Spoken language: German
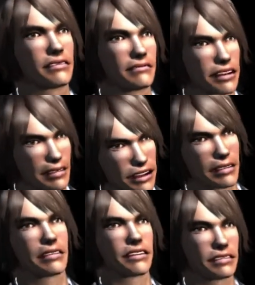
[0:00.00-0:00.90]
Wenn wir
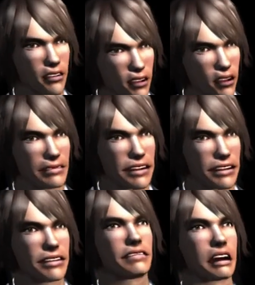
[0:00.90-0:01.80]
nun mit Hilfe der
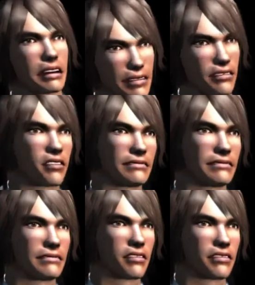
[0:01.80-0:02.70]
Großhirnrinde
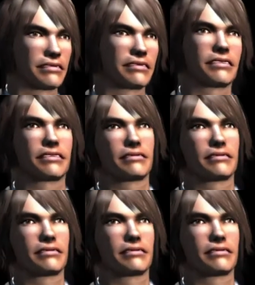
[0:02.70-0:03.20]
nachdenken